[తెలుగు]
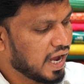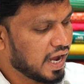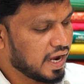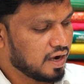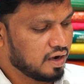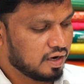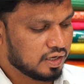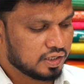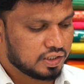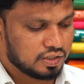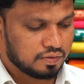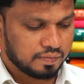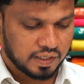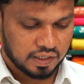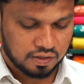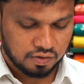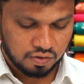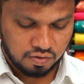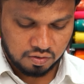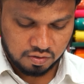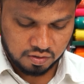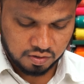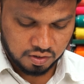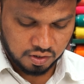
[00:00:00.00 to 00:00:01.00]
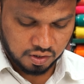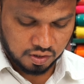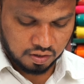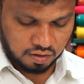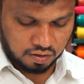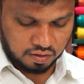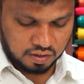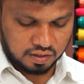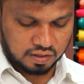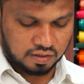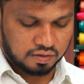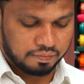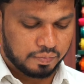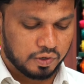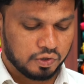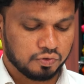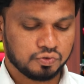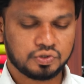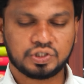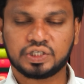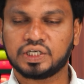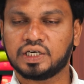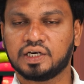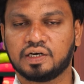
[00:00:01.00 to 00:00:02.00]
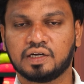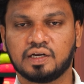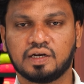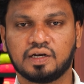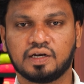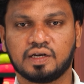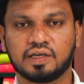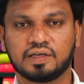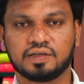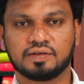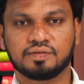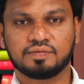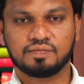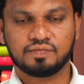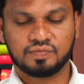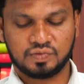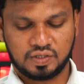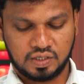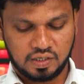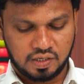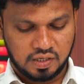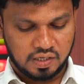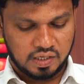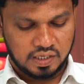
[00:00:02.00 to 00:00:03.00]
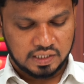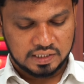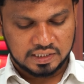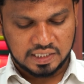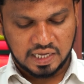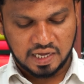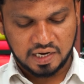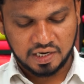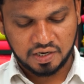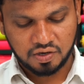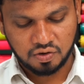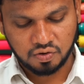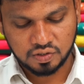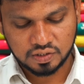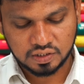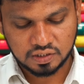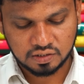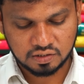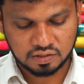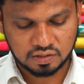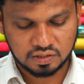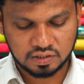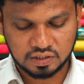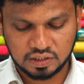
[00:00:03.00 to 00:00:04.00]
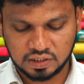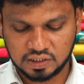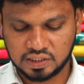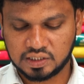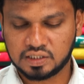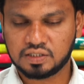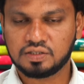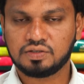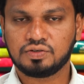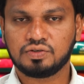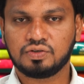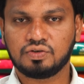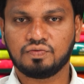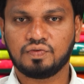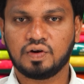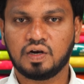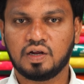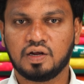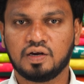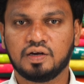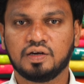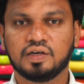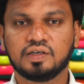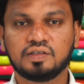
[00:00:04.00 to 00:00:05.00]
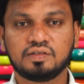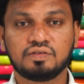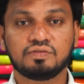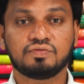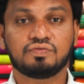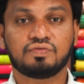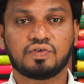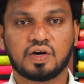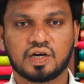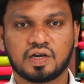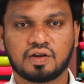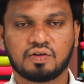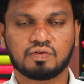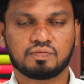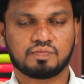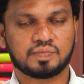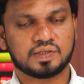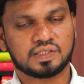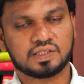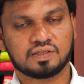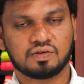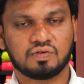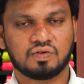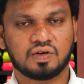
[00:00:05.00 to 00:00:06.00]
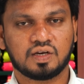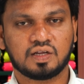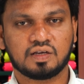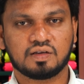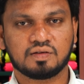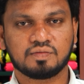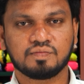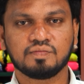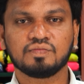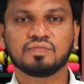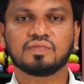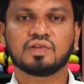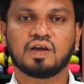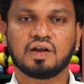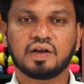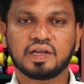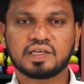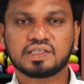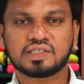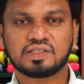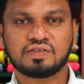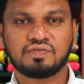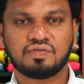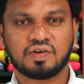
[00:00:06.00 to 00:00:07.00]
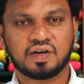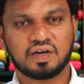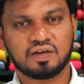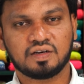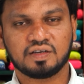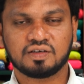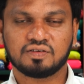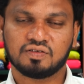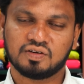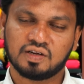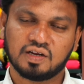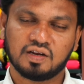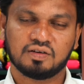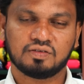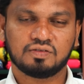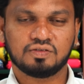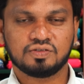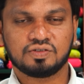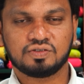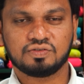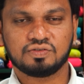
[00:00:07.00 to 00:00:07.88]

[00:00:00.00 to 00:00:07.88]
అండ్ వచ్చి మనకు డార్క్ బ్లూ షేడ్ అండి శారీ కాస్ట్ జస్ట్ ట్వెల్వ్ హండ్రెడ్ ఫార్టీ రూపీస్ ఉంది నెక్స్ట్ వెరైటీ కూడా ఎలా ఉందో